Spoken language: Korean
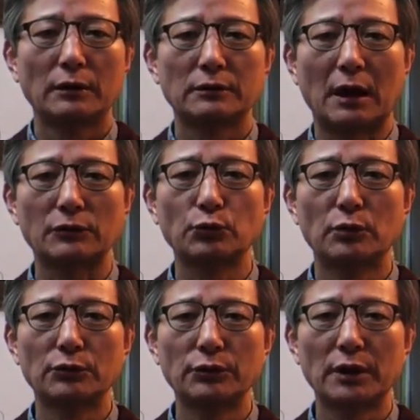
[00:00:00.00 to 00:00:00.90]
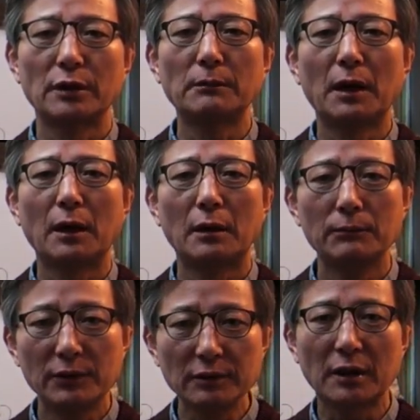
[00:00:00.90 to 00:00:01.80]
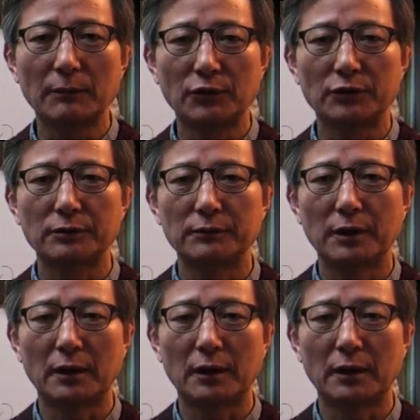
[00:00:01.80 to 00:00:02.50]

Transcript: 사주 원국에 역마가 없는 사람도 있습니다.